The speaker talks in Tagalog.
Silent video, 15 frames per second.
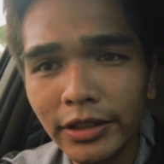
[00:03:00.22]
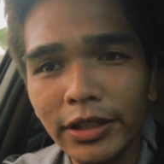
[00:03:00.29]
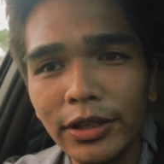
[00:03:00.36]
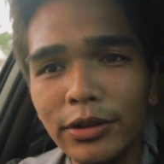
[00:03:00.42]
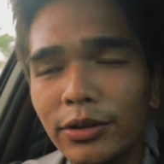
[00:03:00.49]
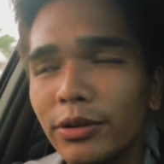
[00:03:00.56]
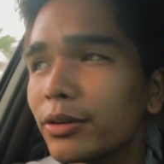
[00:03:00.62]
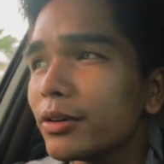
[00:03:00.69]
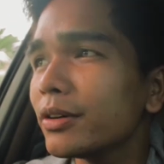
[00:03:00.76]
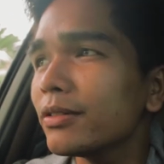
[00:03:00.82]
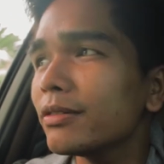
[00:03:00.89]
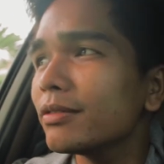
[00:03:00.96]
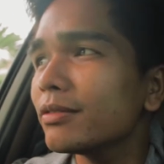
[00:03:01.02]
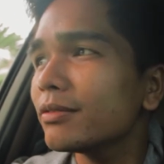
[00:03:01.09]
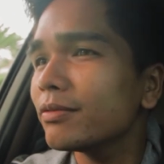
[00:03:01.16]
nakita
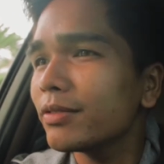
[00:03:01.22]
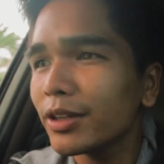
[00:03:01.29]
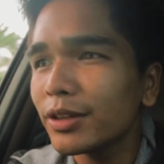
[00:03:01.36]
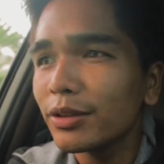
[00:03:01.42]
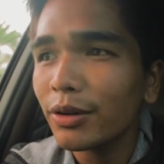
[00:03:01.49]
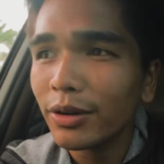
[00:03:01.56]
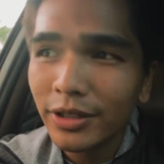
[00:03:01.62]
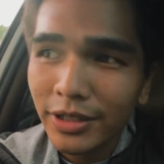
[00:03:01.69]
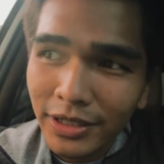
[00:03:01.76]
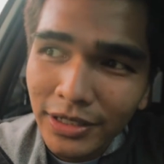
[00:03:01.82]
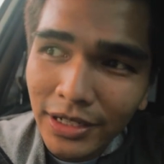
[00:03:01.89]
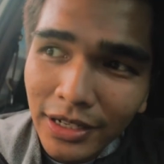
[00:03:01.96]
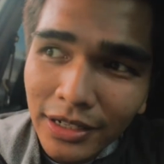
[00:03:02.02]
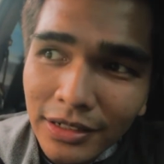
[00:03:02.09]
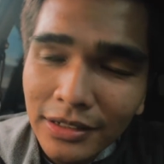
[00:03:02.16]
yung video
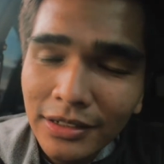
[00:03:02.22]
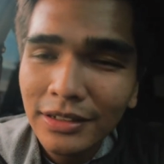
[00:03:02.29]
kanina,